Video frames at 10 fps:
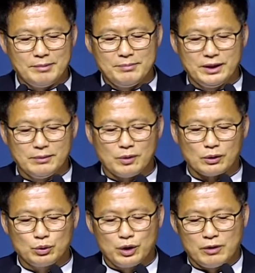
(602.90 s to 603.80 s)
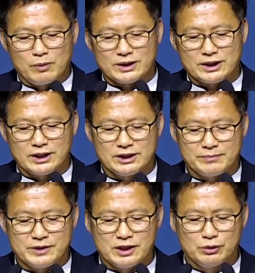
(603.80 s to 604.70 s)
믿음으로 두려움과 시기심,
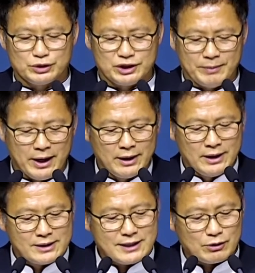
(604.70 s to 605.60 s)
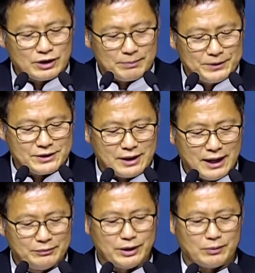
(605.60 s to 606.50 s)
질투심에 사로잡혀서는
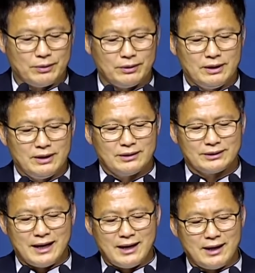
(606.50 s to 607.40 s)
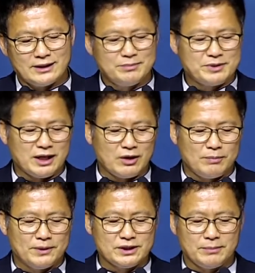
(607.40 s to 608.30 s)
안 되고 다 십자가로
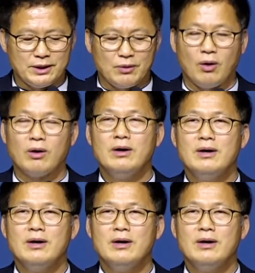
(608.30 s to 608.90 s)
벗어버리고